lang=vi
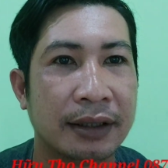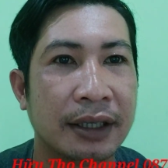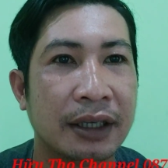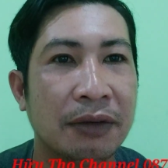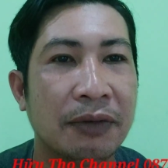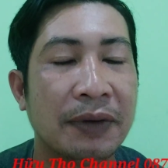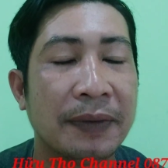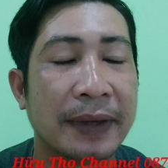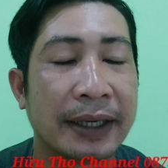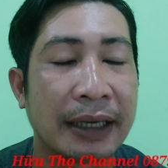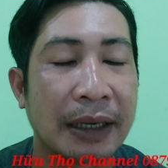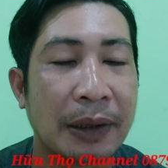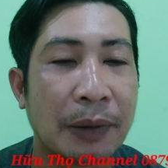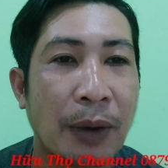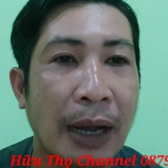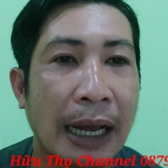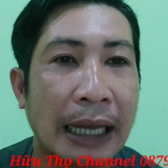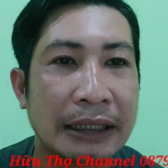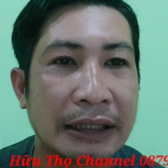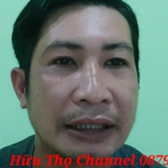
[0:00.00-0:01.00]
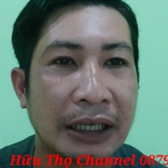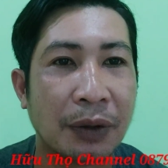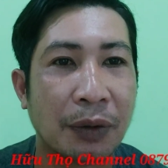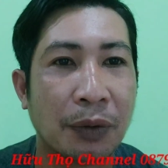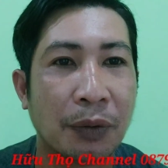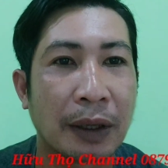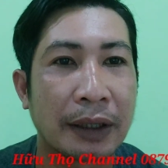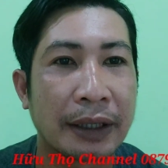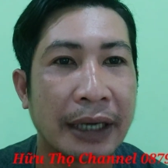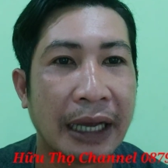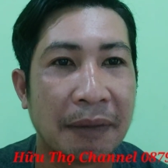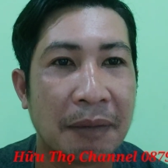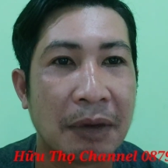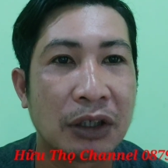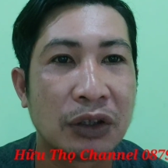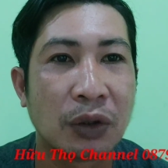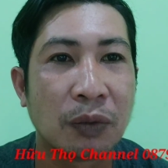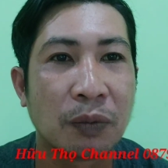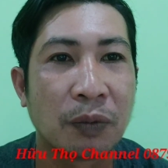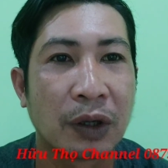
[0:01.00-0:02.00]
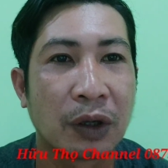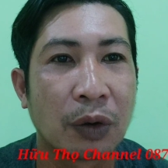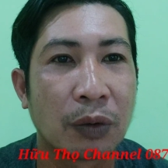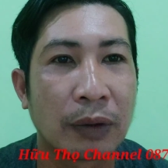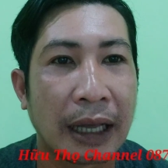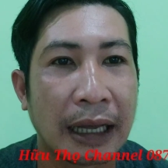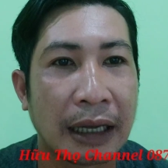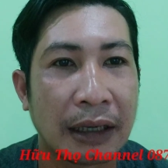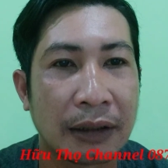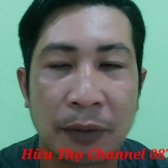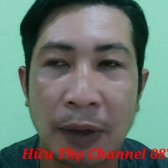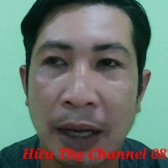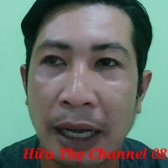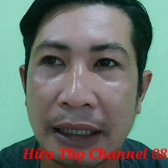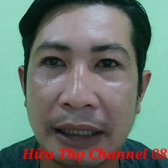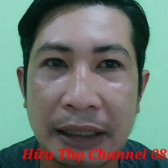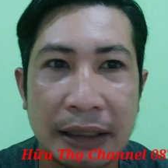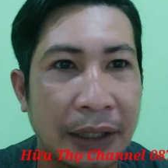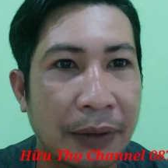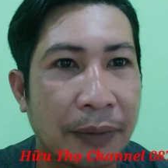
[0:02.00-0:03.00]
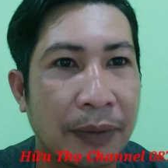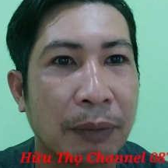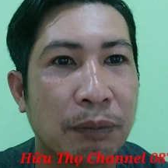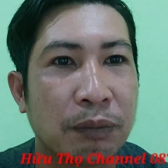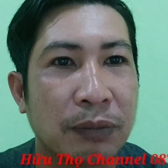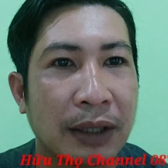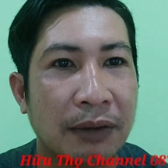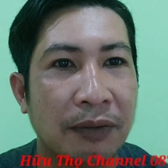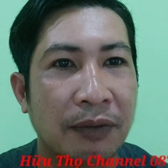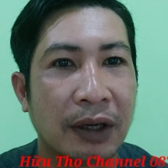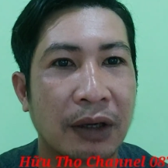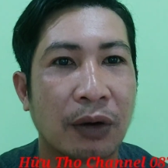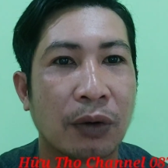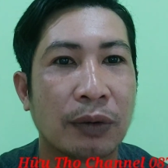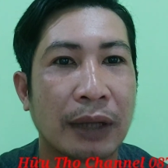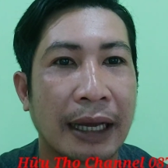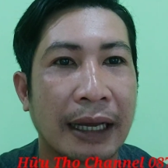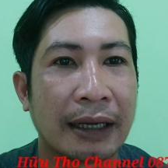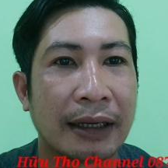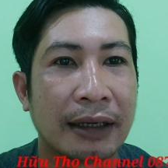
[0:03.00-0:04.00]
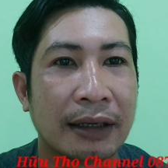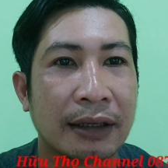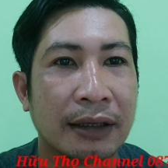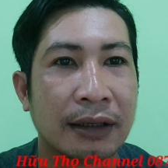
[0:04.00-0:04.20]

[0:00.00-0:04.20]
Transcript: chứ quý vị thấy quá là nhiều vấn đề bức xúc về cô ta quá là nhiều thông tin về cô ta